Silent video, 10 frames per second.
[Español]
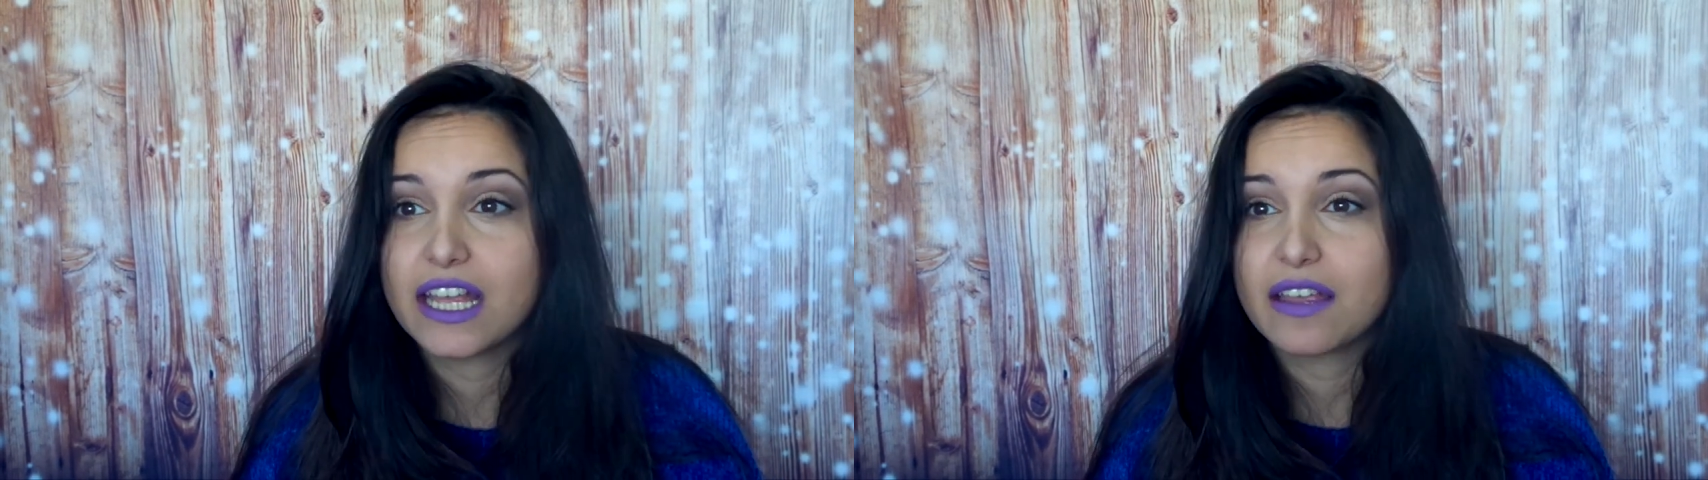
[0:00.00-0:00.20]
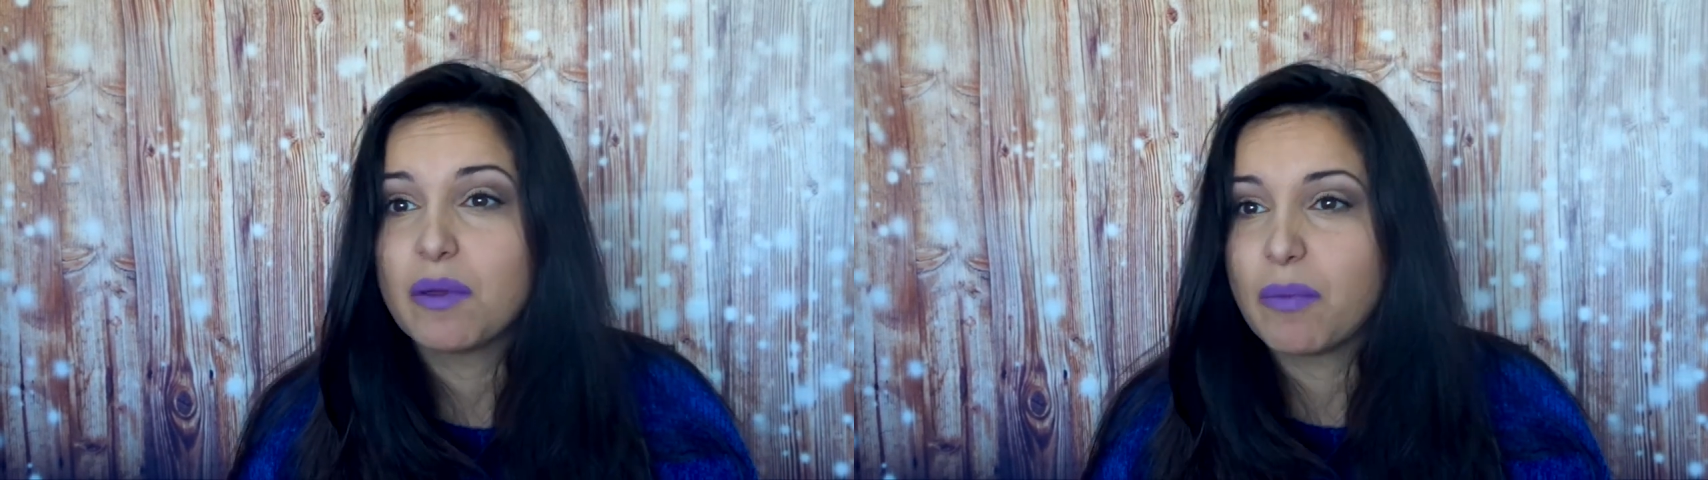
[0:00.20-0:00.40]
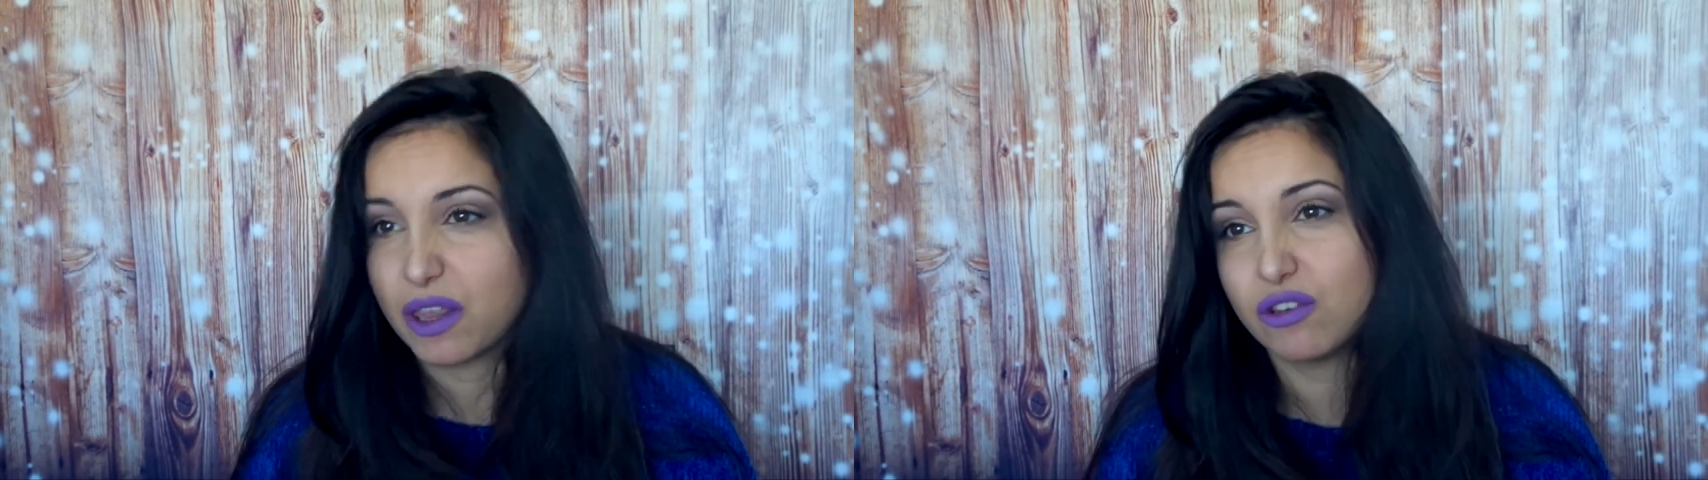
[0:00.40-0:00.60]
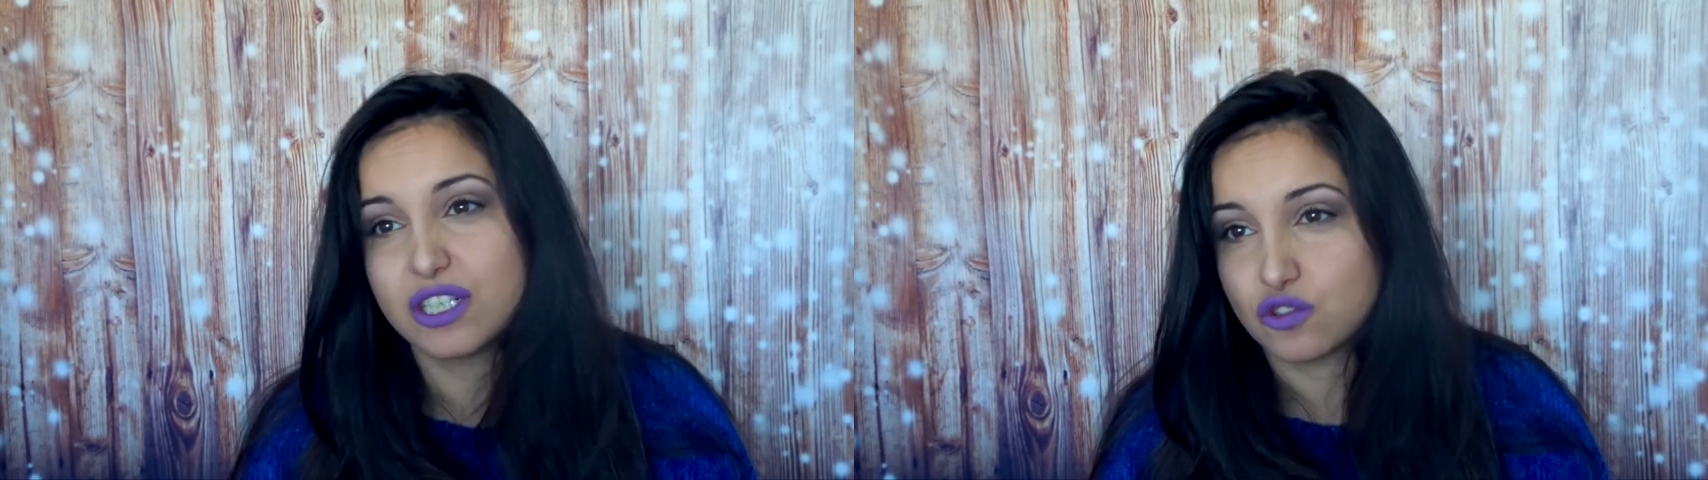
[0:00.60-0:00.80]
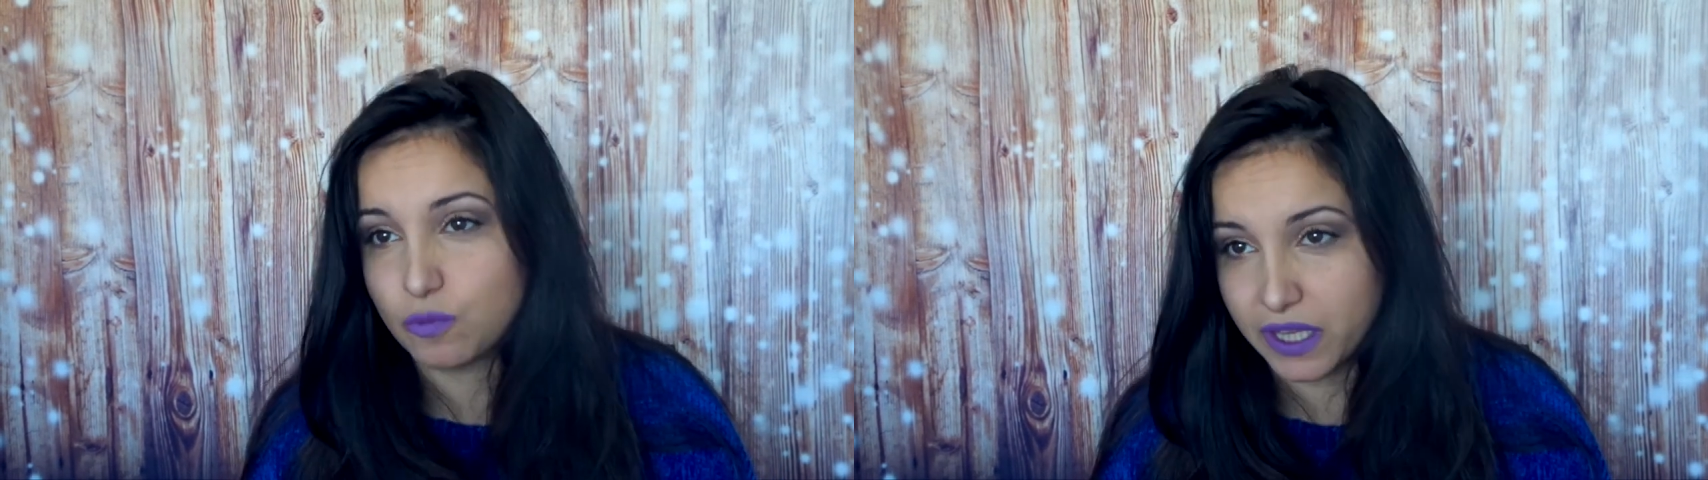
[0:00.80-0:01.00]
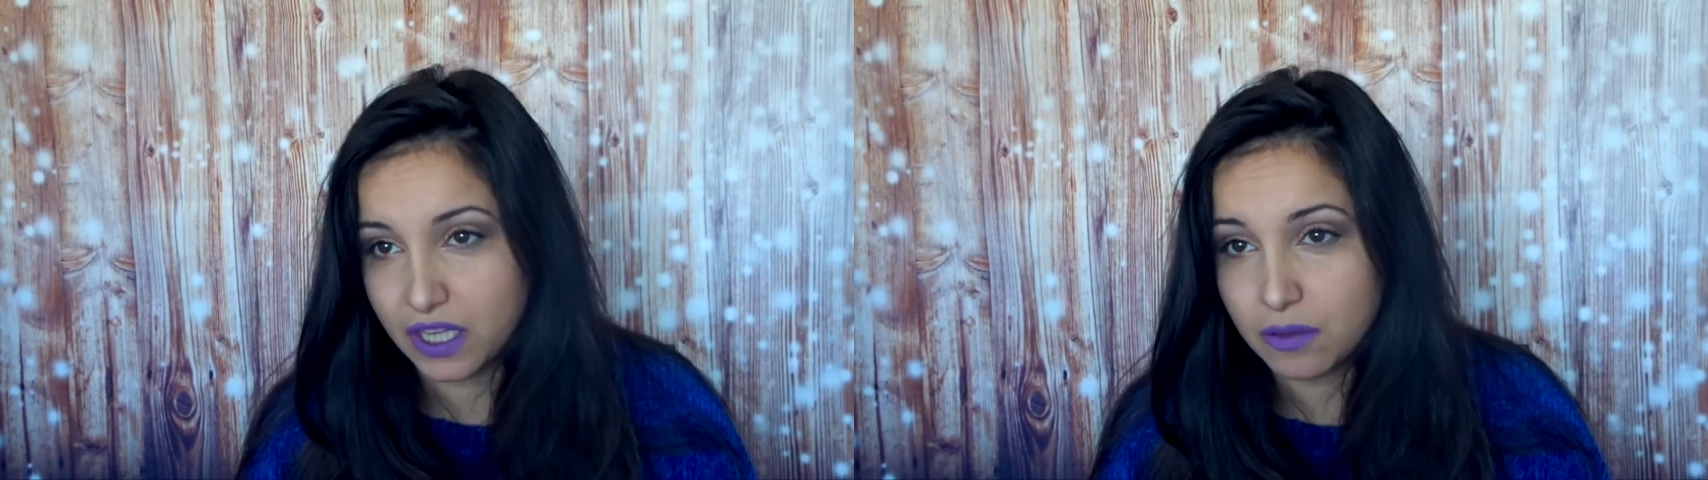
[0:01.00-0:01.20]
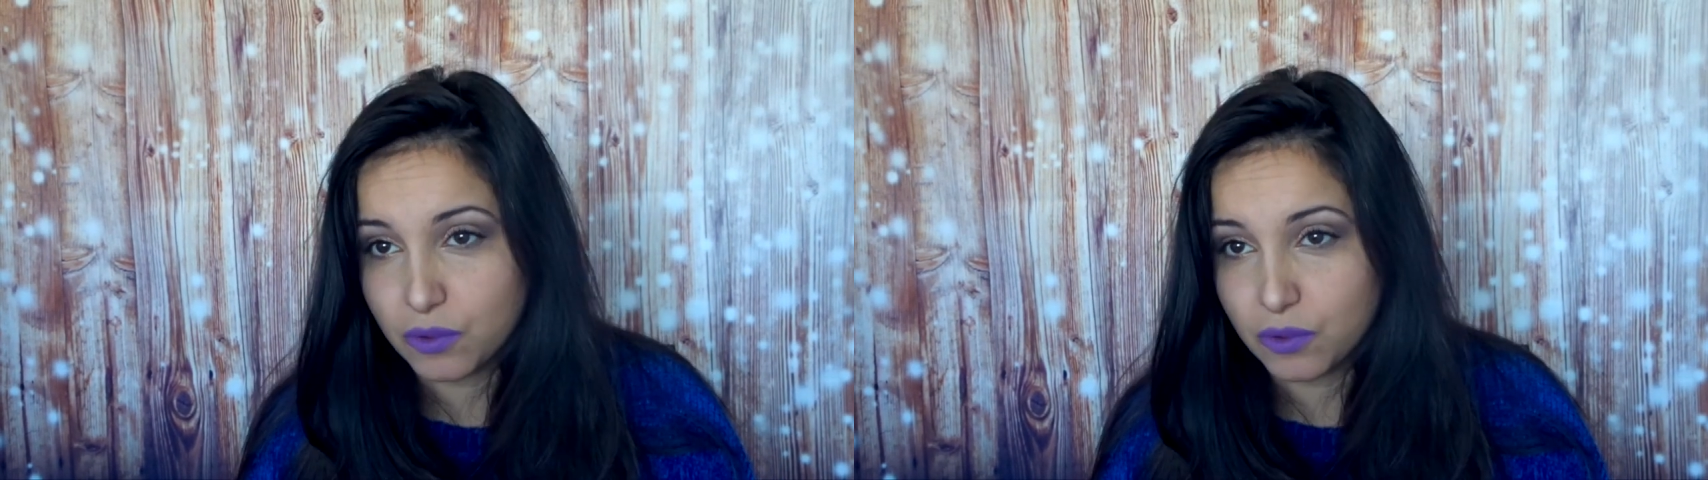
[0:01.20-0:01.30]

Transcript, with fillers: que me parece una estupidez,